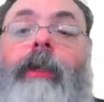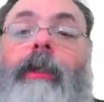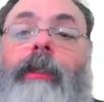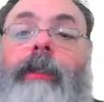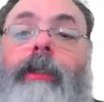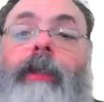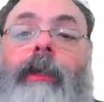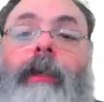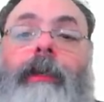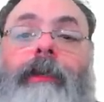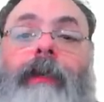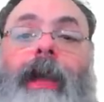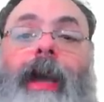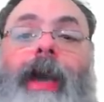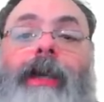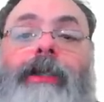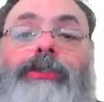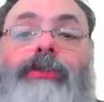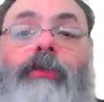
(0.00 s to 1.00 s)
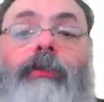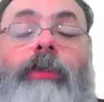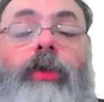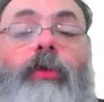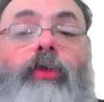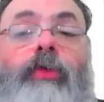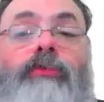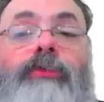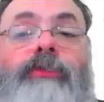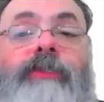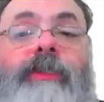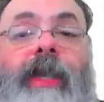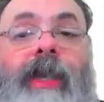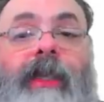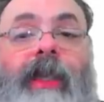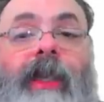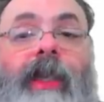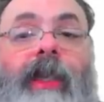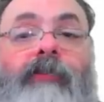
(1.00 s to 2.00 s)
e é, acham que
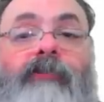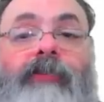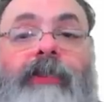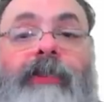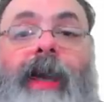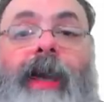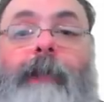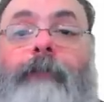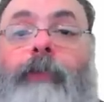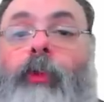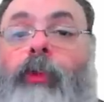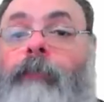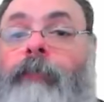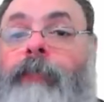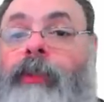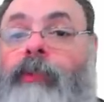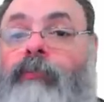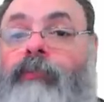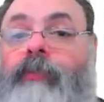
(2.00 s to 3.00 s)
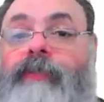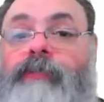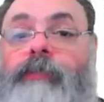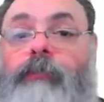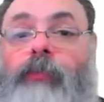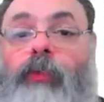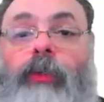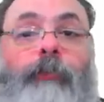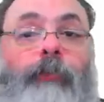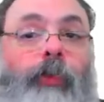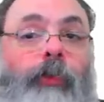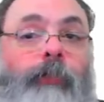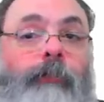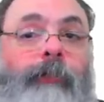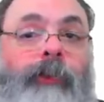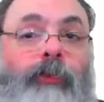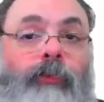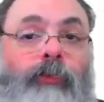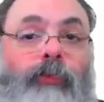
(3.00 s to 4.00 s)
conseguem revidar, proibir no Facebook,
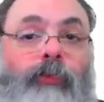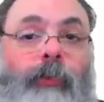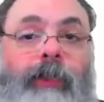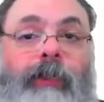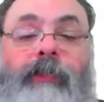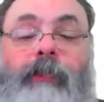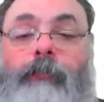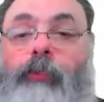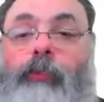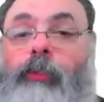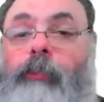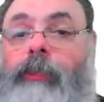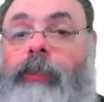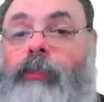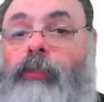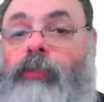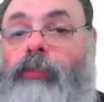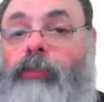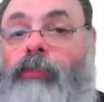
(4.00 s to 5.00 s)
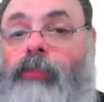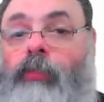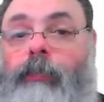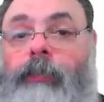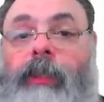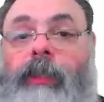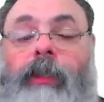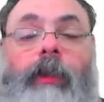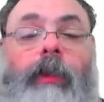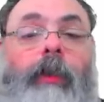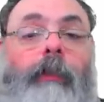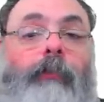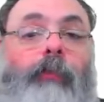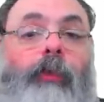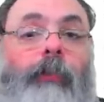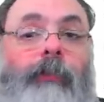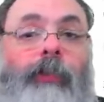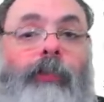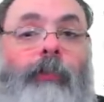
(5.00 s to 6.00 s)
proibir no Twitter, proibir no YouTube,
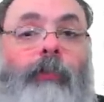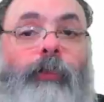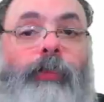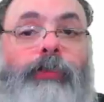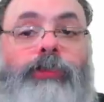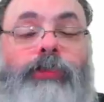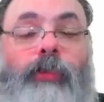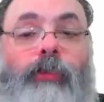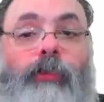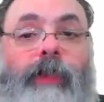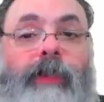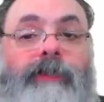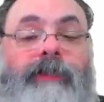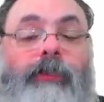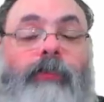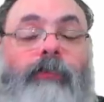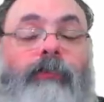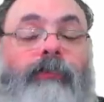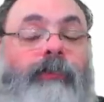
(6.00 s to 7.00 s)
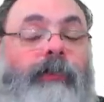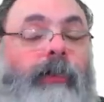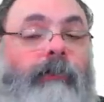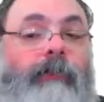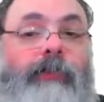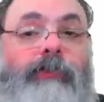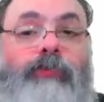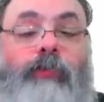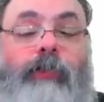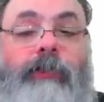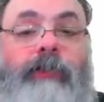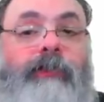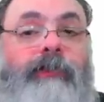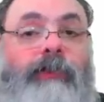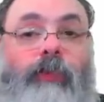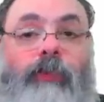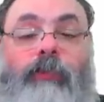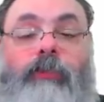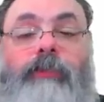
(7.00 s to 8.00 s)
proibir um monte de coisa. No final das contas,
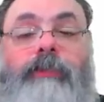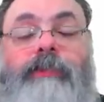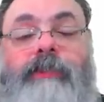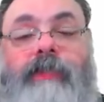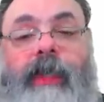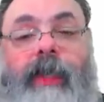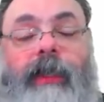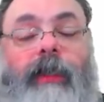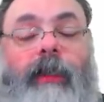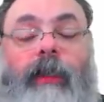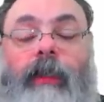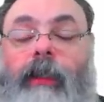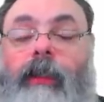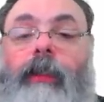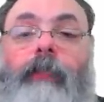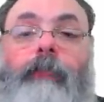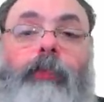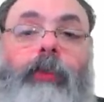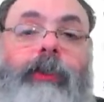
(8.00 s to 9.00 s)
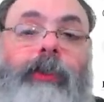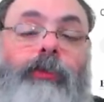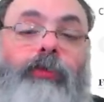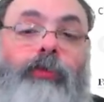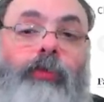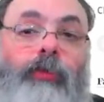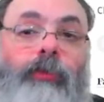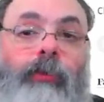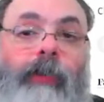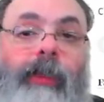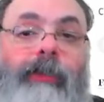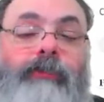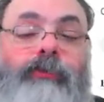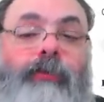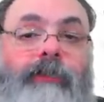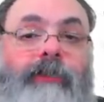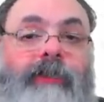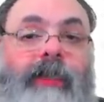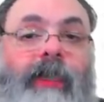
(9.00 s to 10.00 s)
não conseguem porque tudo que eles
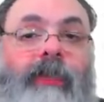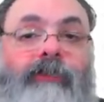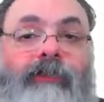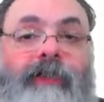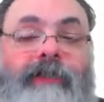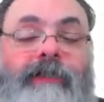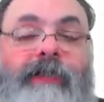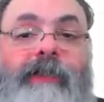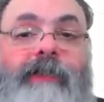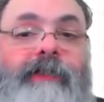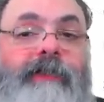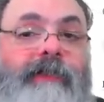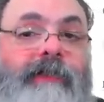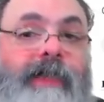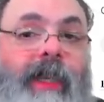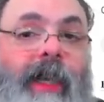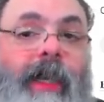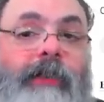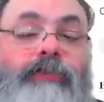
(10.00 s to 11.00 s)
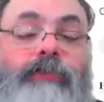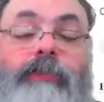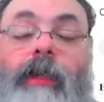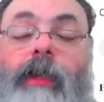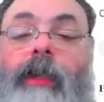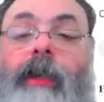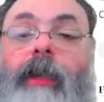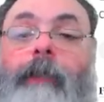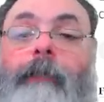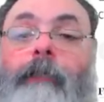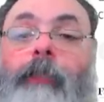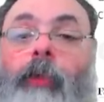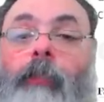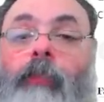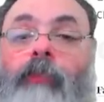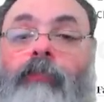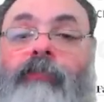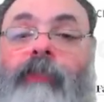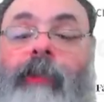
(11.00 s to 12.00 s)
conseguem fazer nesses casos é
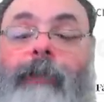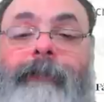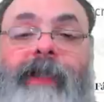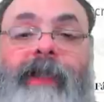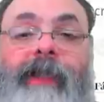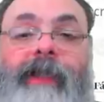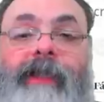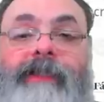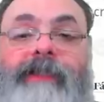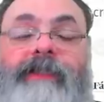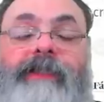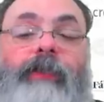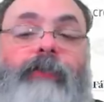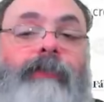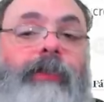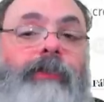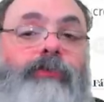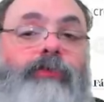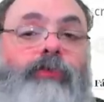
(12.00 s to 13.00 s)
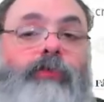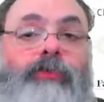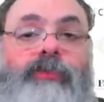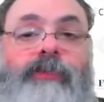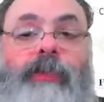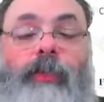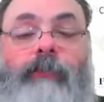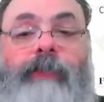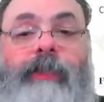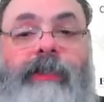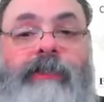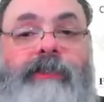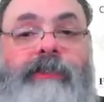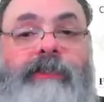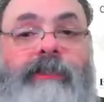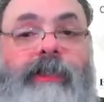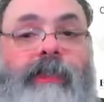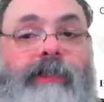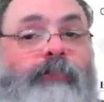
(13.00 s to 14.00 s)
promover a migração da discussão
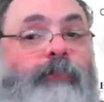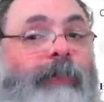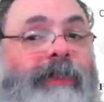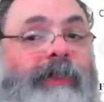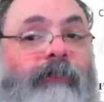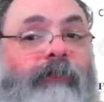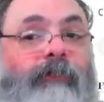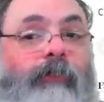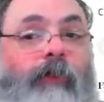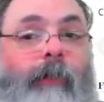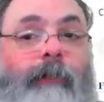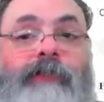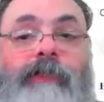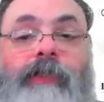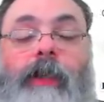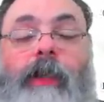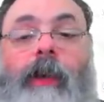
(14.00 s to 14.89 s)
desses, dessas plataformas